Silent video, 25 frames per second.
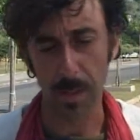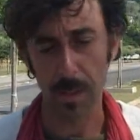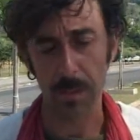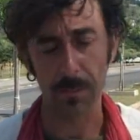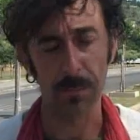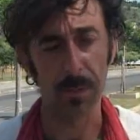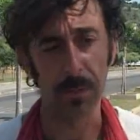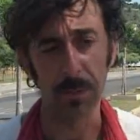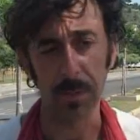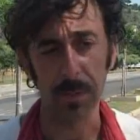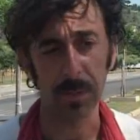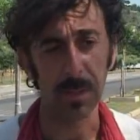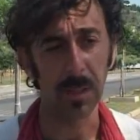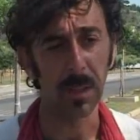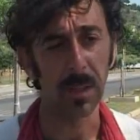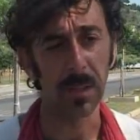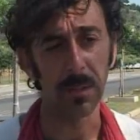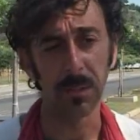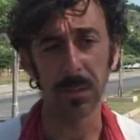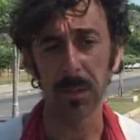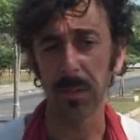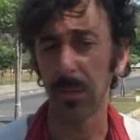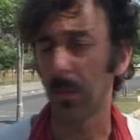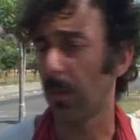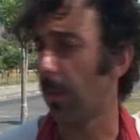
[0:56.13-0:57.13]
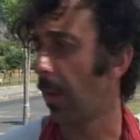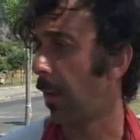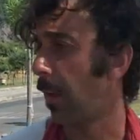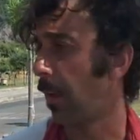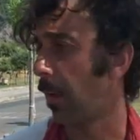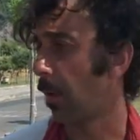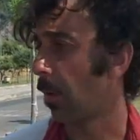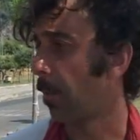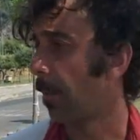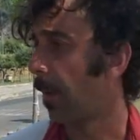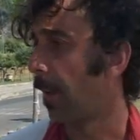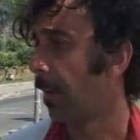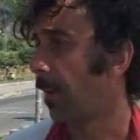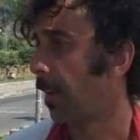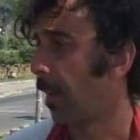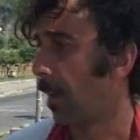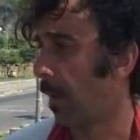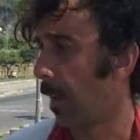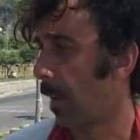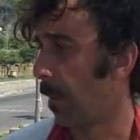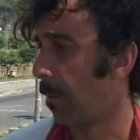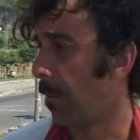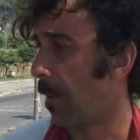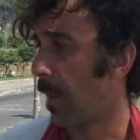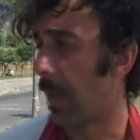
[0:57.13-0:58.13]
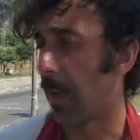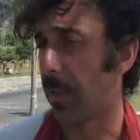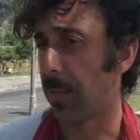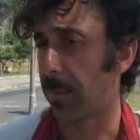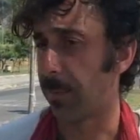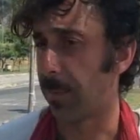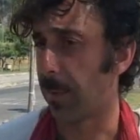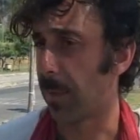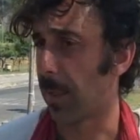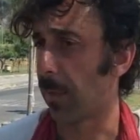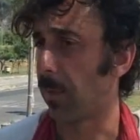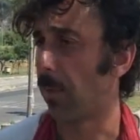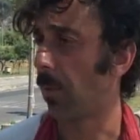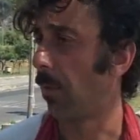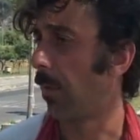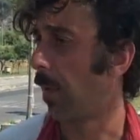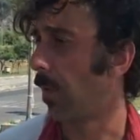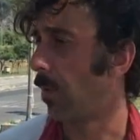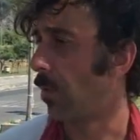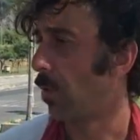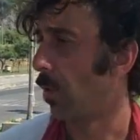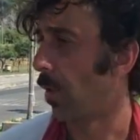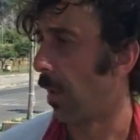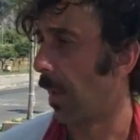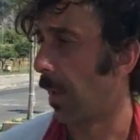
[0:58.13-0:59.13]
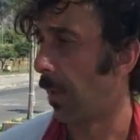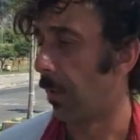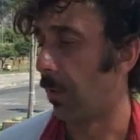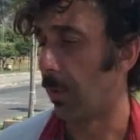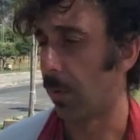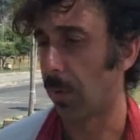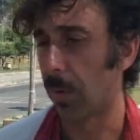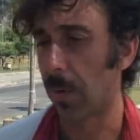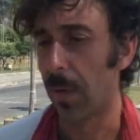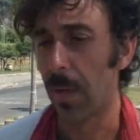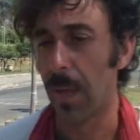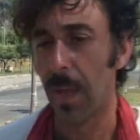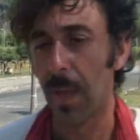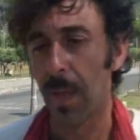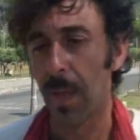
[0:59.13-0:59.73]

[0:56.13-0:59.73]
Insomma questa visione romantica mi ha ispirato Viaggio Lento.